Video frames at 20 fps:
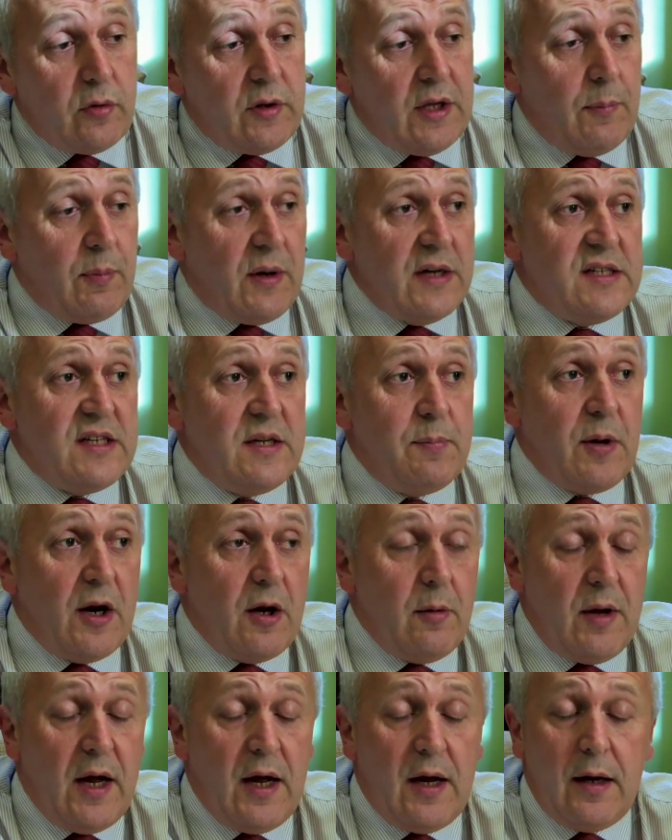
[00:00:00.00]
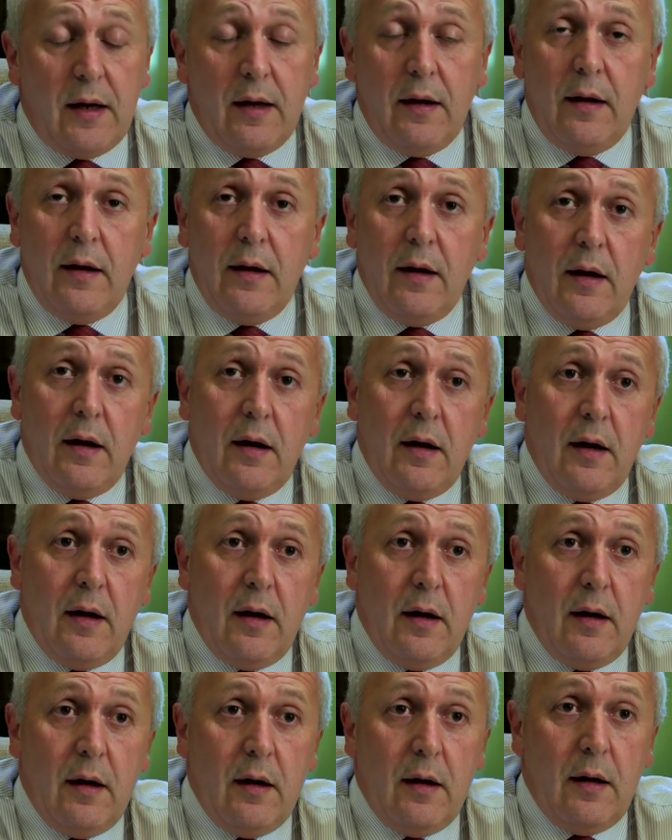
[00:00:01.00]
écoutez, principalement
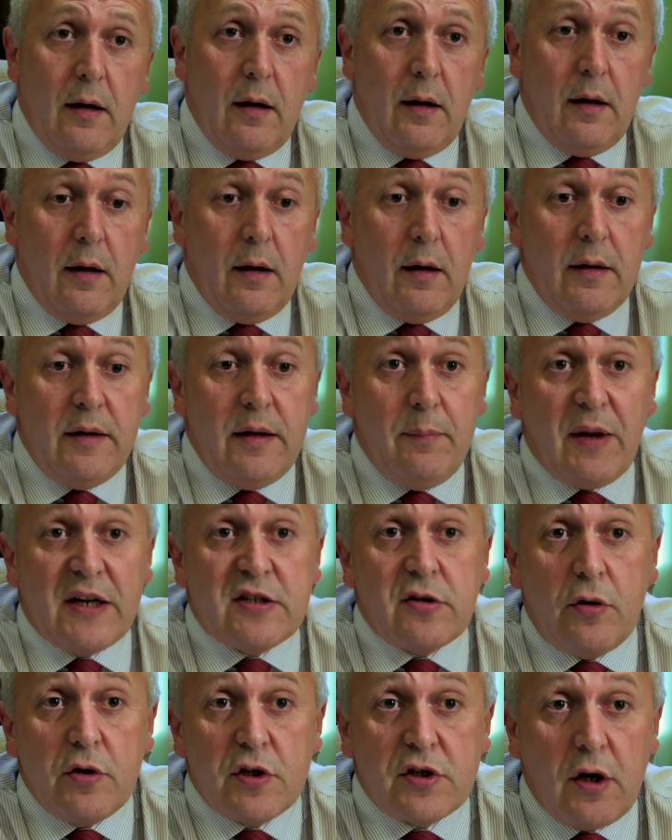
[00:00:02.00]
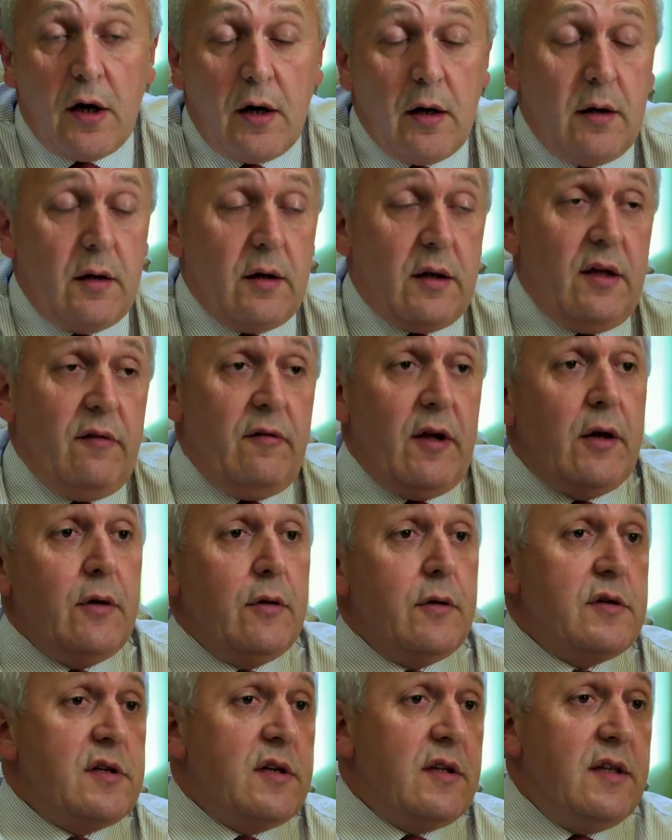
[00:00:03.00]
euh, des personnes seules qui
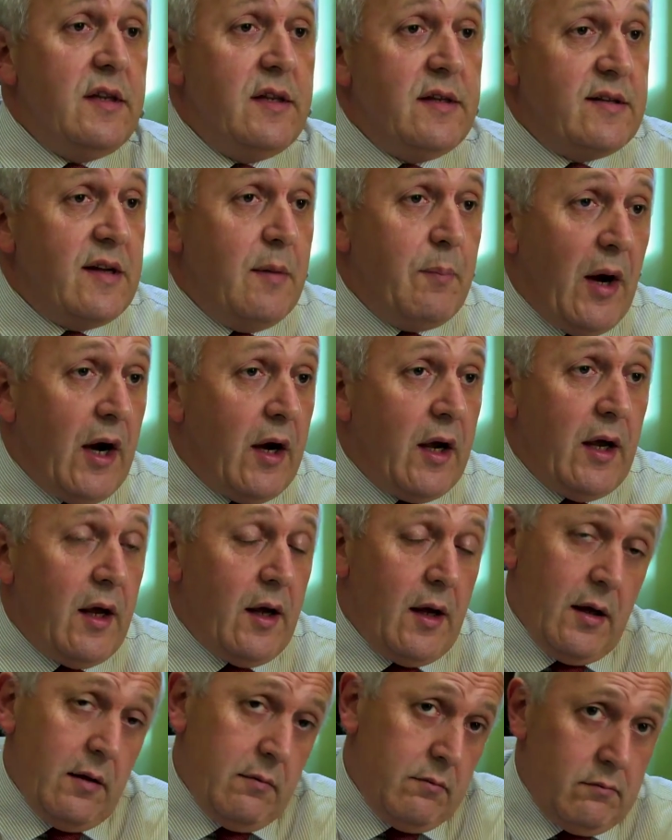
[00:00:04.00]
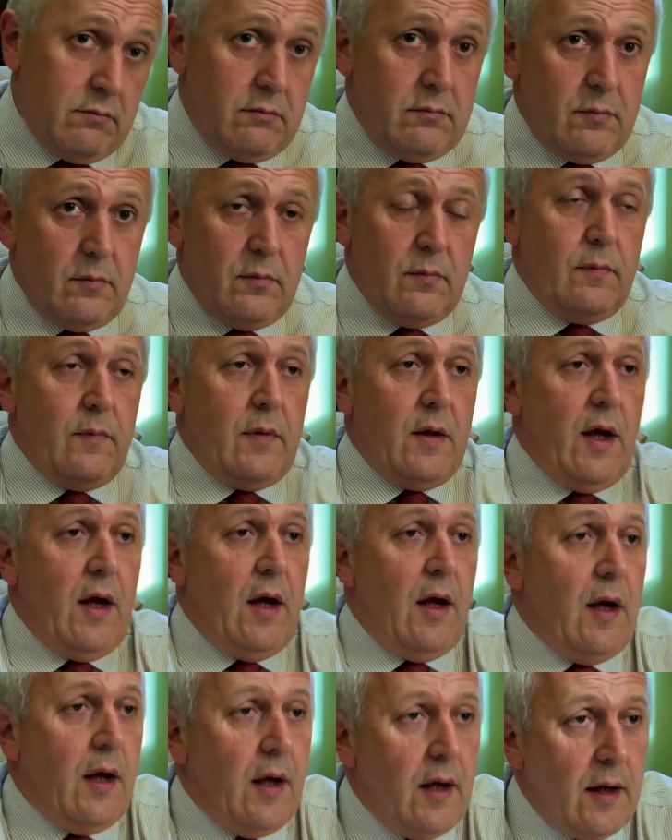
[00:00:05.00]
viennent de se séparer.
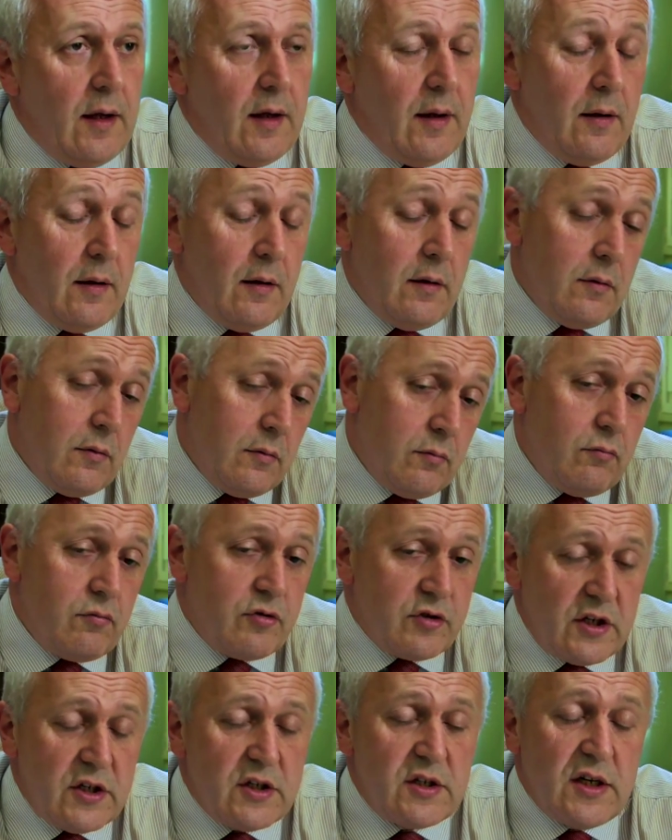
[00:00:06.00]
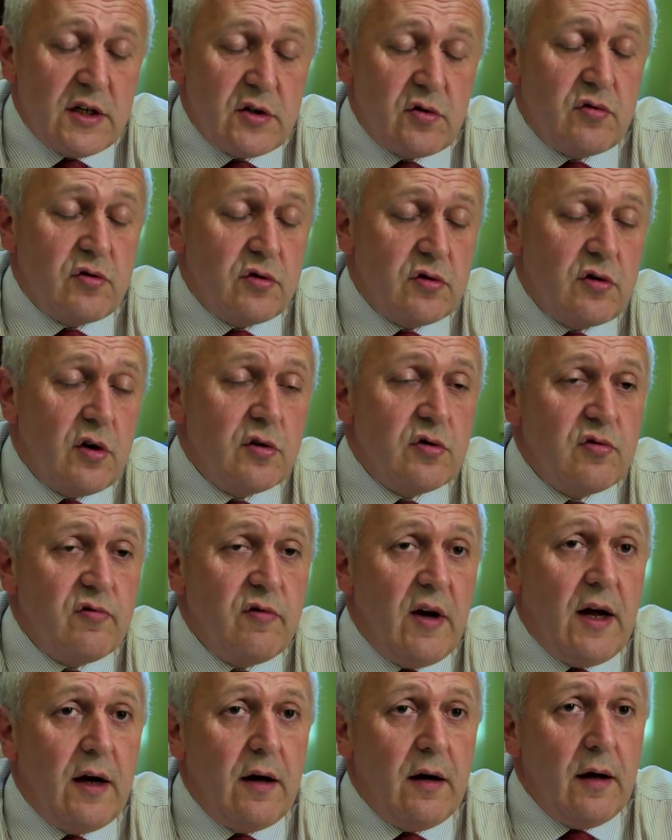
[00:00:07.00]
Euh, ce sont
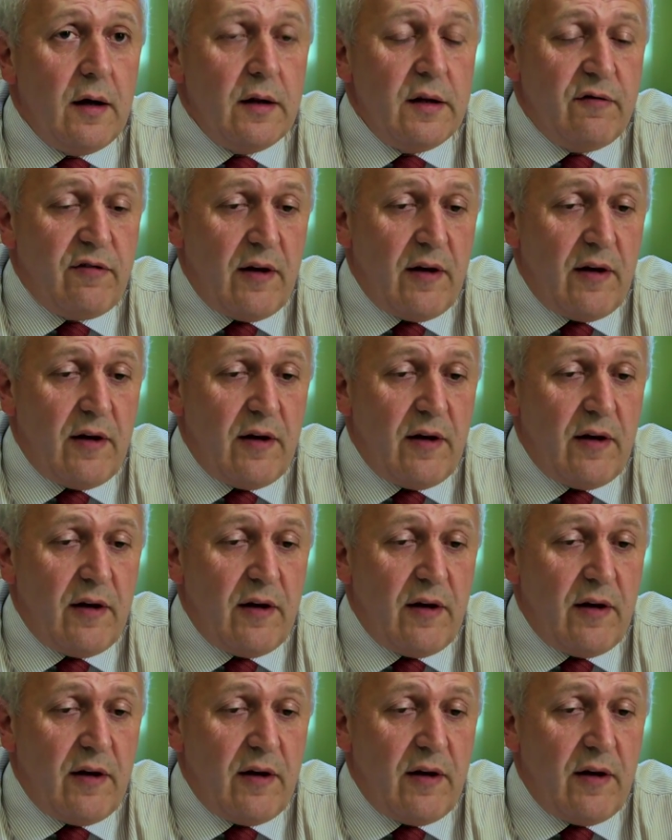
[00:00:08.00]
souvent euh, des